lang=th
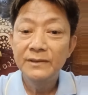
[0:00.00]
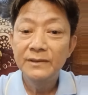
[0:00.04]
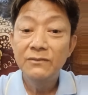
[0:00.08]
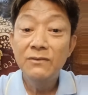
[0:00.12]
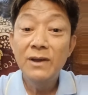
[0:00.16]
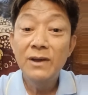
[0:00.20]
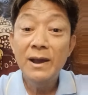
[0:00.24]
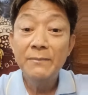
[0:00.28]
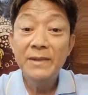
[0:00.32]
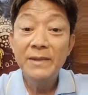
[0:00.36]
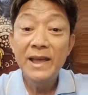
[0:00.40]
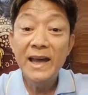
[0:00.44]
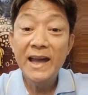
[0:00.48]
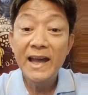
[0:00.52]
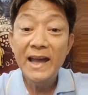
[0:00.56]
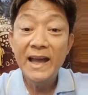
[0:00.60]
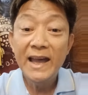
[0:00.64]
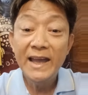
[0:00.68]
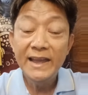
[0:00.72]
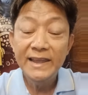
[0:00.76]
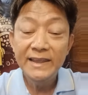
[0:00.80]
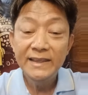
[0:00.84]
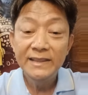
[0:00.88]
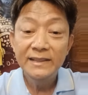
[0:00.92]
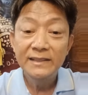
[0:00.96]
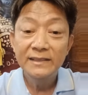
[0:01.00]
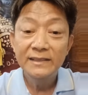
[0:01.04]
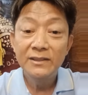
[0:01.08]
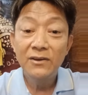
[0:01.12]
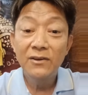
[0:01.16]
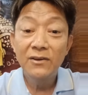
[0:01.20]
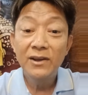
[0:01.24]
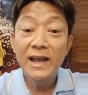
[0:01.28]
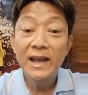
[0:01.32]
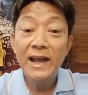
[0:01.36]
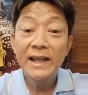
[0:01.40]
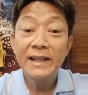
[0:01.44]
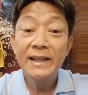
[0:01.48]
ความละอายต่อ
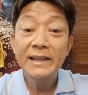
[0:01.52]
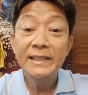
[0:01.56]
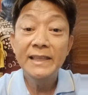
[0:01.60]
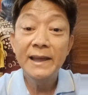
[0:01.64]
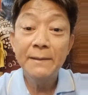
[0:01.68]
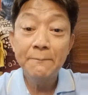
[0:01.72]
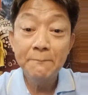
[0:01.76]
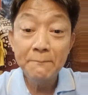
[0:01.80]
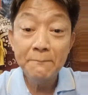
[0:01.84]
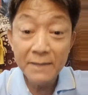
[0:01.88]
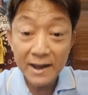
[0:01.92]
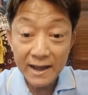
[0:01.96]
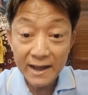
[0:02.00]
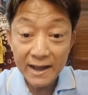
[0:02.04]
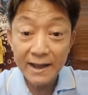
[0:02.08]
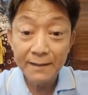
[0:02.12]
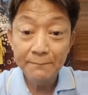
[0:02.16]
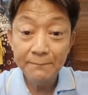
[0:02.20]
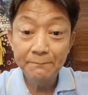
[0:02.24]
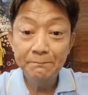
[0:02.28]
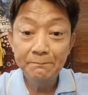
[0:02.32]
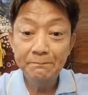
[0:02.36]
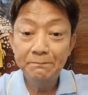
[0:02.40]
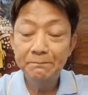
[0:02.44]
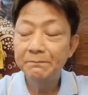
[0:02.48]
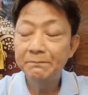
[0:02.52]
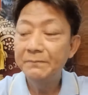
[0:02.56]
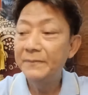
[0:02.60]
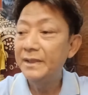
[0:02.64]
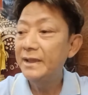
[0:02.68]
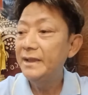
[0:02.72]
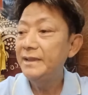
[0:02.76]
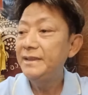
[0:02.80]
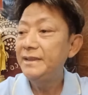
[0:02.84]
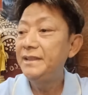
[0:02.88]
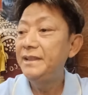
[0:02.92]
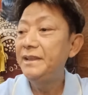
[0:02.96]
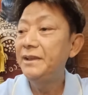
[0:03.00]
การกระทำบาปนะ
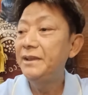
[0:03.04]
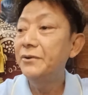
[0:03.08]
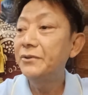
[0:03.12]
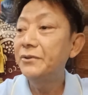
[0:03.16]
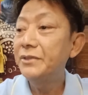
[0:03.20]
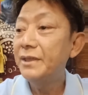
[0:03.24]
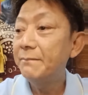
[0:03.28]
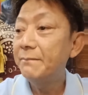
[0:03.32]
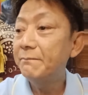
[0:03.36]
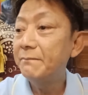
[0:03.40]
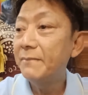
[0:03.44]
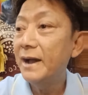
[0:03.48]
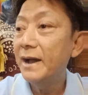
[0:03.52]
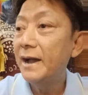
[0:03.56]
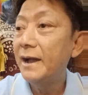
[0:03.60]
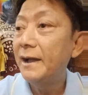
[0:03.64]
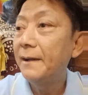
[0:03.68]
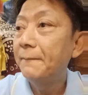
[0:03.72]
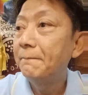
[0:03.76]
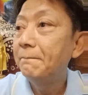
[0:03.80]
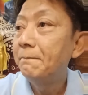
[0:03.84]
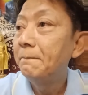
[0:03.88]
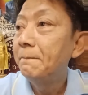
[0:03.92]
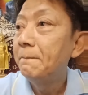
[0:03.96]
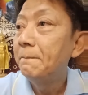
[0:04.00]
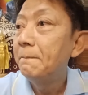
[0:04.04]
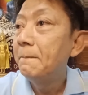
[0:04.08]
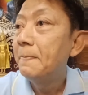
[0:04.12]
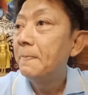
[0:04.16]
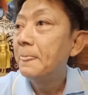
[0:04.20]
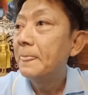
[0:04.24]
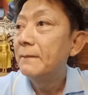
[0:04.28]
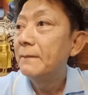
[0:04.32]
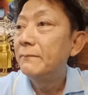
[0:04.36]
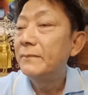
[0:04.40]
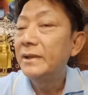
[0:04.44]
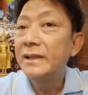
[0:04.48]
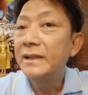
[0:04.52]
ฮิริโอตัปปะ
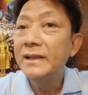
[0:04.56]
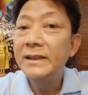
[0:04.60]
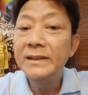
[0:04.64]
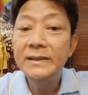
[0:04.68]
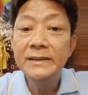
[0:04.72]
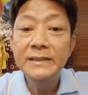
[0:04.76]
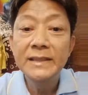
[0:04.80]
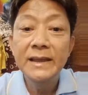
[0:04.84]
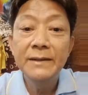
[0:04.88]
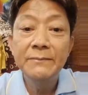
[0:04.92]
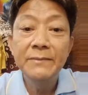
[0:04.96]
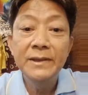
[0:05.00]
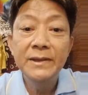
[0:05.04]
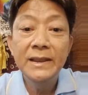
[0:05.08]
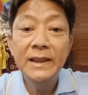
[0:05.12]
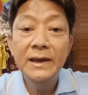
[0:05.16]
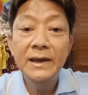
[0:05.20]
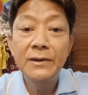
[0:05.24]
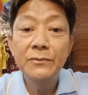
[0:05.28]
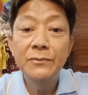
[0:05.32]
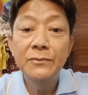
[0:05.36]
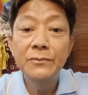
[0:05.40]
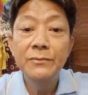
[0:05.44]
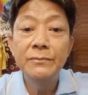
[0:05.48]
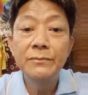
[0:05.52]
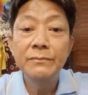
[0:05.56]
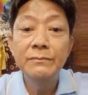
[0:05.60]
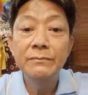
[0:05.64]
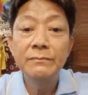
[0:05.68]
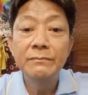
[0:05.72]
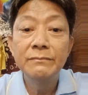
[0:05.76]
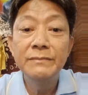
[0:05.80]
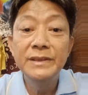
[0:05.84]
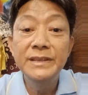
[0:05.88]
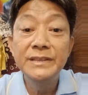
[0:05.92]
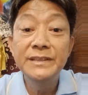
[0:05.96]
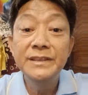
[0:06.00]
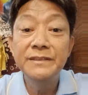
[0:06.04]
มันก็เลยทำให้เรา
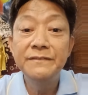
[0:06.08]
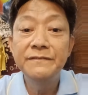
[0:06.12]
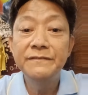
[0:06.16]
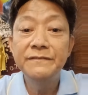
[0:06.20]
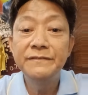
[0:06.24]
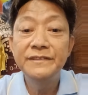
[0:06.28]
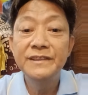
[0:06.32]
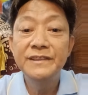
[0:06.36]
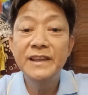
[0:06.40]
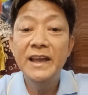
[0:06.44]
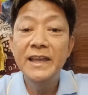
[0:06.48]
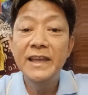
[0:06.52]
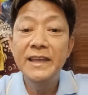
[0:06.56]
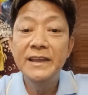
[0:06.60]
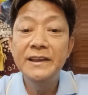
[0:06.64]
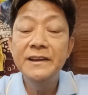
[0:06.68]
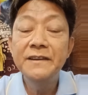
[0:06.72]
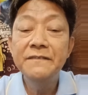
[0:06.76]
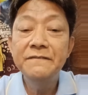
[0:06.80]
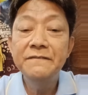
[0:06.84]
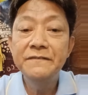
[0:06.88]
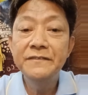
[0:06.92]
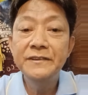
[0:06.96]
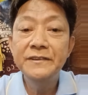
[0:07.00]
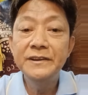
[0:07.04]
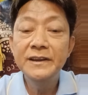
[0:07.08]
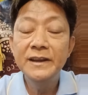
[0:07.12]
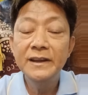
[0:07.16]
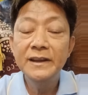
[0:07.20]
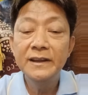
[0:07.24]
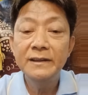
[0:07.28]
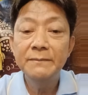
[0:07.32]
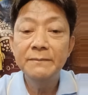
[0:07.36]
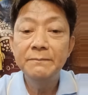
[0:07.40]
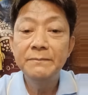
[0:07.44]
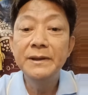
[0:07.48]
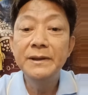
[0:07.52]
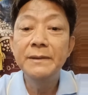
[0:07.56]
มีจิตใจเอื้อเฟื้อ
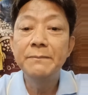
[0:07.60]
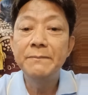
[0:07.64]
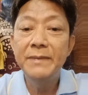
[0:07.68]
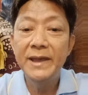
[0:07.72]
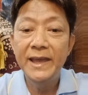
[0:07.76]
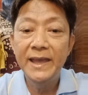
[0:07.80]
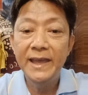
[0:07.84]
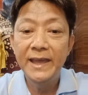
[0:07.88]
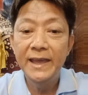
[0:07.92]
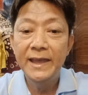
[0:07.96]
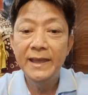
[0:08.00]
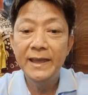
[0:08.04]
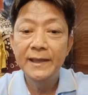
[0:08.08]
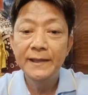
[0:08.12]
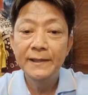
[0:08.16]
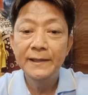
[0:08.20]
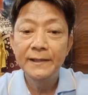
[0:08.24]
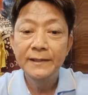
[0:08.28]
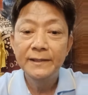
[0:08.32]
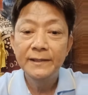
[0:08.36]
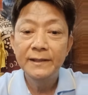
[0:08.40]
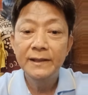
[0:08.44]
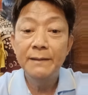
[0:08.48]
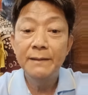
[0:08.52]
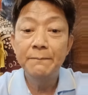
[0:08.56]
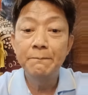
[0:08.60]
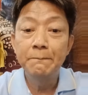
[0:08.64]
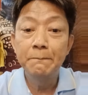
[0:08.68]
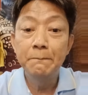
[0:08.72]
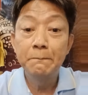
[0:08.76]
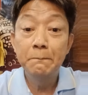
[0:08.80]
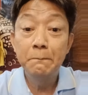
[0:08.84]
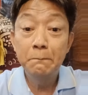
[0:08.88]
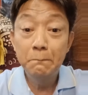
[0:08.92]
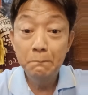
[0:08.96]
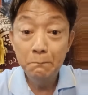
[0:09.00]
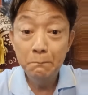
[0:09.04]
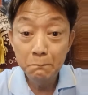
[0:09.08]
เผื่อแผ่กับ
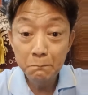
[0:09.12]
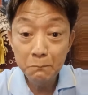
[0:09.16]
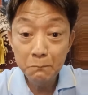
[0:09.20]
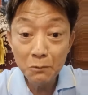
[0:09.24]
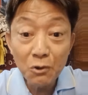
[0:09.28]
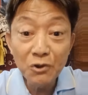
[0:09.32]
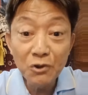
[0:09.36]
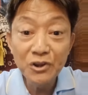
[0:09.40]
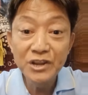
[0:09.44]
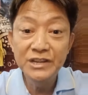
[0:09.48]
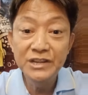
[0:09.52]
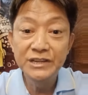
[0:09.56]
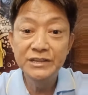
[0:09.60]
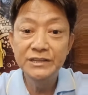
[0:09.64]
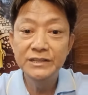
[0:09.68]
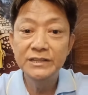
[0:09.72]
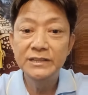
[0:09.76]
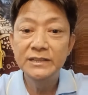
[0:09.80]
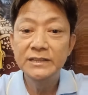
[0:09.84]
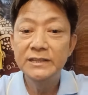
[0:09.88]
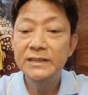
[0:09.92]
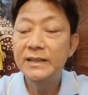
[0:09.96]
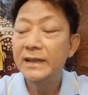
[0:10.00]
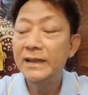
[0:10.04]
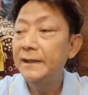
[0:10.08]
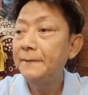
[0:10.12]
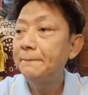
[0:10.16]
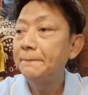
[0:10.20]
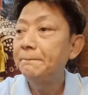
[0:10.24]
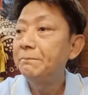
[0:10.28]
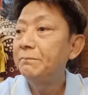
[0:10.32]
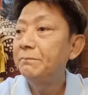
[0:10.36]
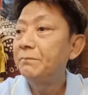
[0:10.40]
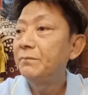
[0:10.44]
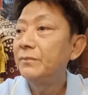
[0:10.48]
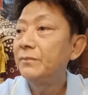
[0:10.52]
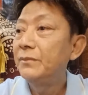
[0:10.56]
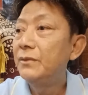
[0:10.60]
คนอื่นนะ
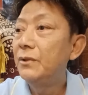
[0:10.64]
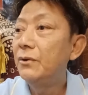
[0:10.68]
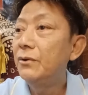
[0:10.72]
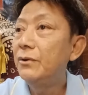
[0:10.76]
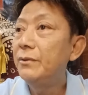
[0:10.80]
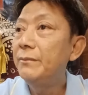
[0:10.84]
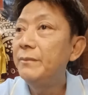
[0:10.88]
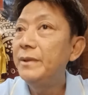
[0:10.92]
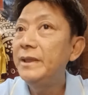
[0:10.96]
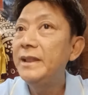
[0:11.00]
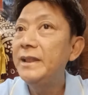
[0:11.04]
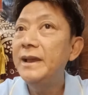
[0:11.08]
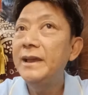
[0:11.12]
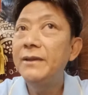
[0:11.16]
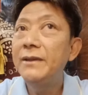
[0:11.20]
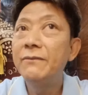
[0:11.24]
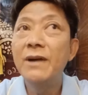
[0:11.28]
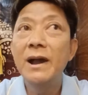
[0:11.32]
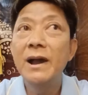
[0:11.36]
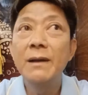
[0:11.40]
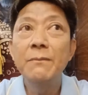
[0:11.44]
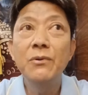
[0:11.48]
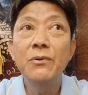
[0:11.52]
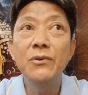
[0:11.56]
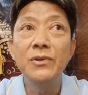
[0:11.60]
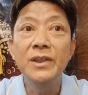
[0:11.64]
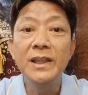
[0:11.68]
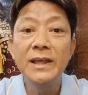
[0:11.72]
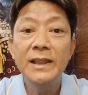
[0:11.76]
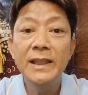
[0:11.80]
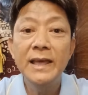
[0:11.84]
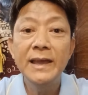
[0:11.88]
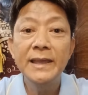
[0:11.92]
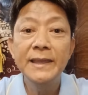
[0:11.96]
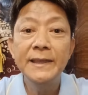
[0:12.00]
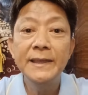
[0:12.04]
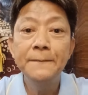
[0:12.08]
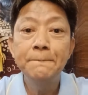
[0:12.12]
โดยไม่ได้หวังผลอะ
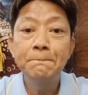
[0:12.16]
ไร